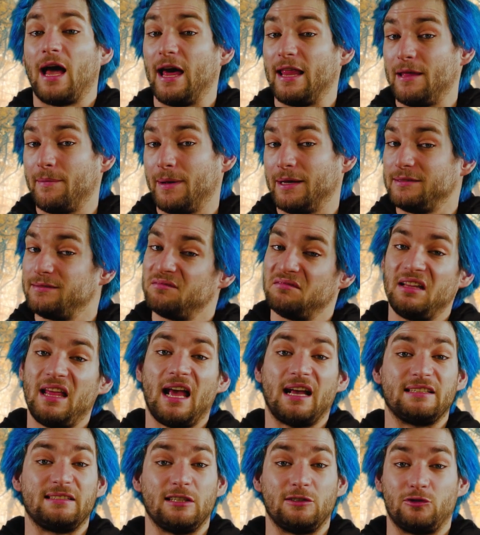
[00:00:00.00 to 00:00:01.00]
además
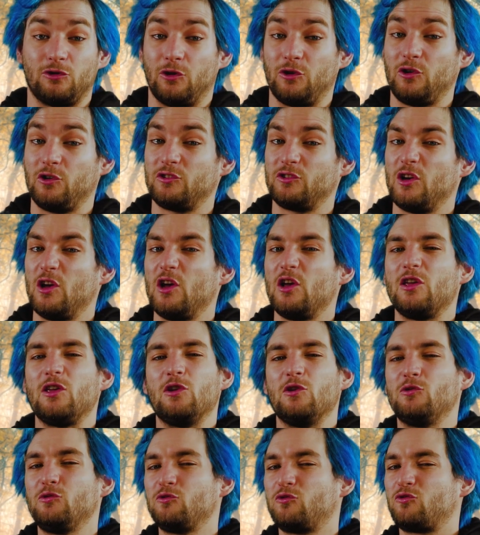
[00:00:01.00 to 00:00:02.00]
de accesorios
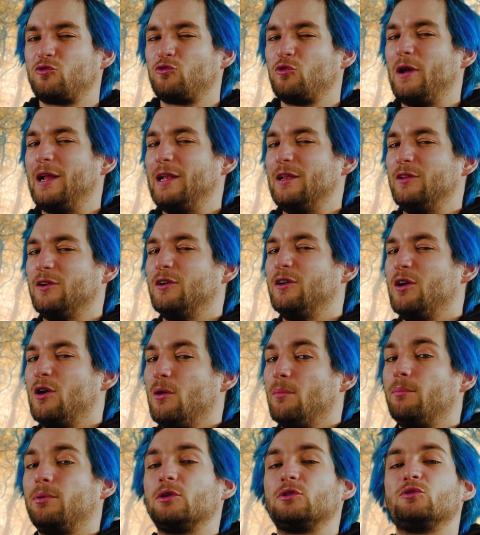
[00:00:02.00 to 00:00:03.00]
y un sueldo
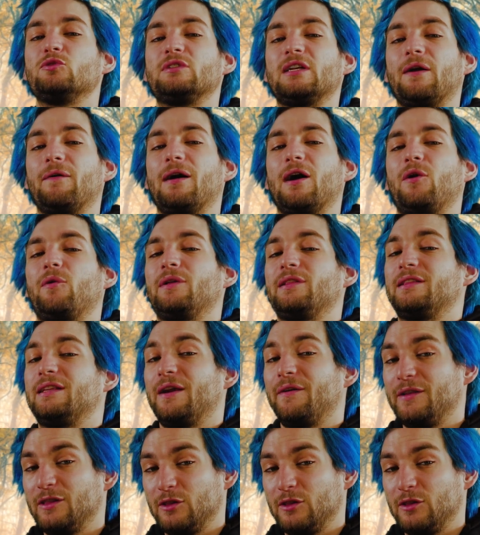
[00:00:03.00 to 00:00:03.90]
por tu trabajo entre